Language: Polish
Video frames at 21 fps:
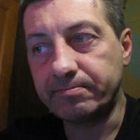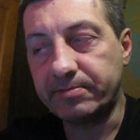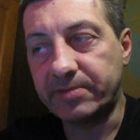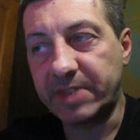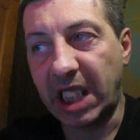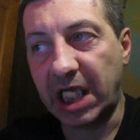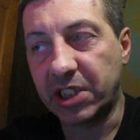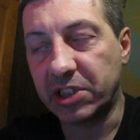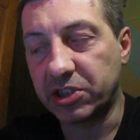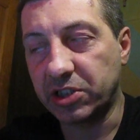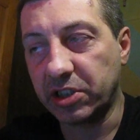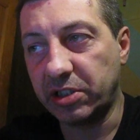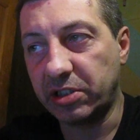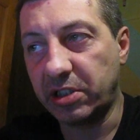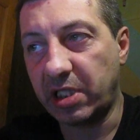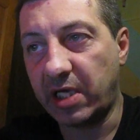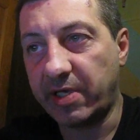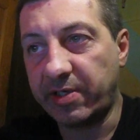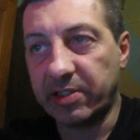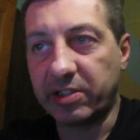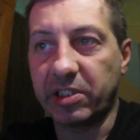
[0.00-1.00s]
Także
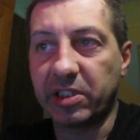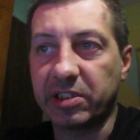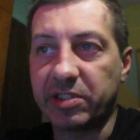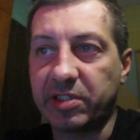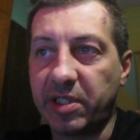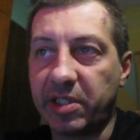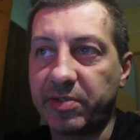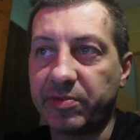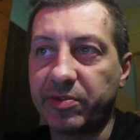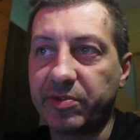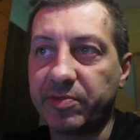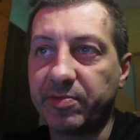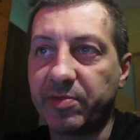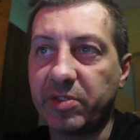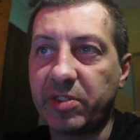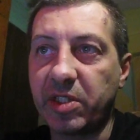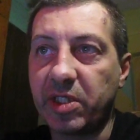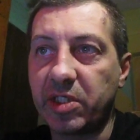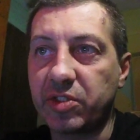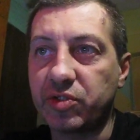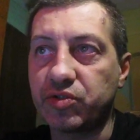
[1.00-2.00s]
na na starym
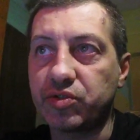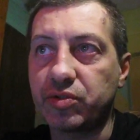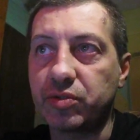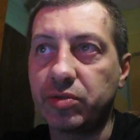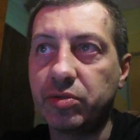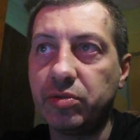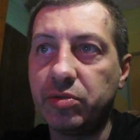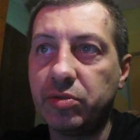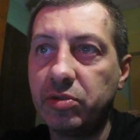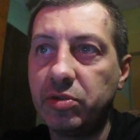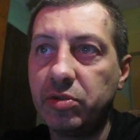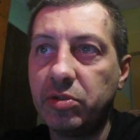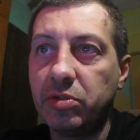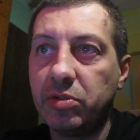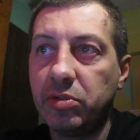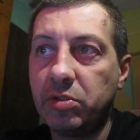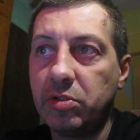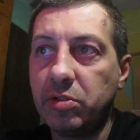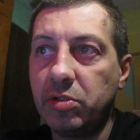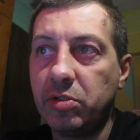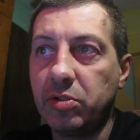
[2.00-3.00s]
cmentarzu,
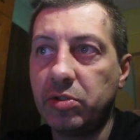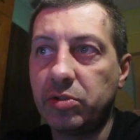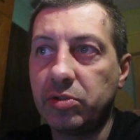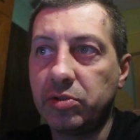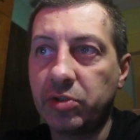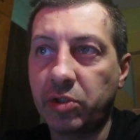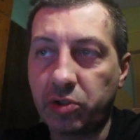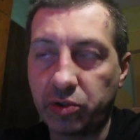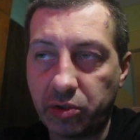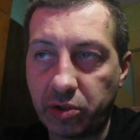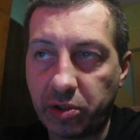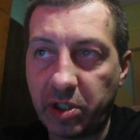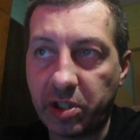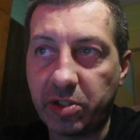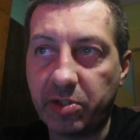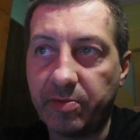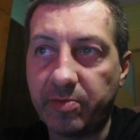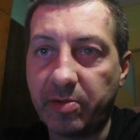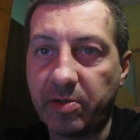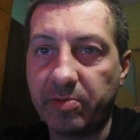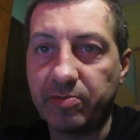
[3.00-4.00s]
do
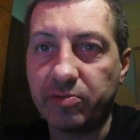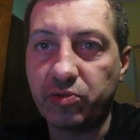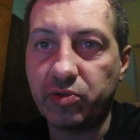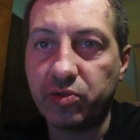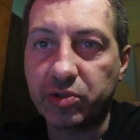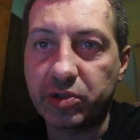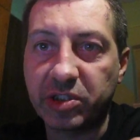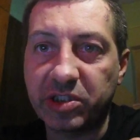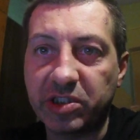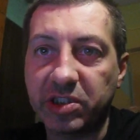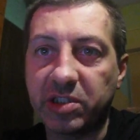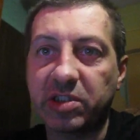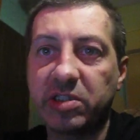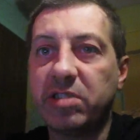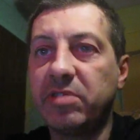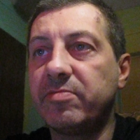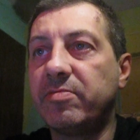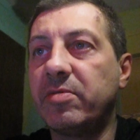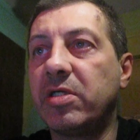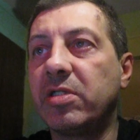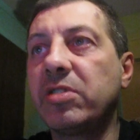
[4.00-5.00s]
którego mam duży
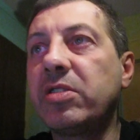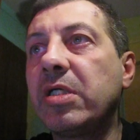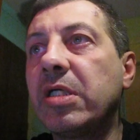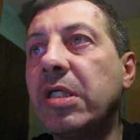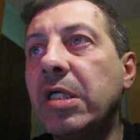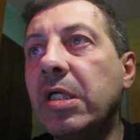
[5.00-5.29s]
sentyment.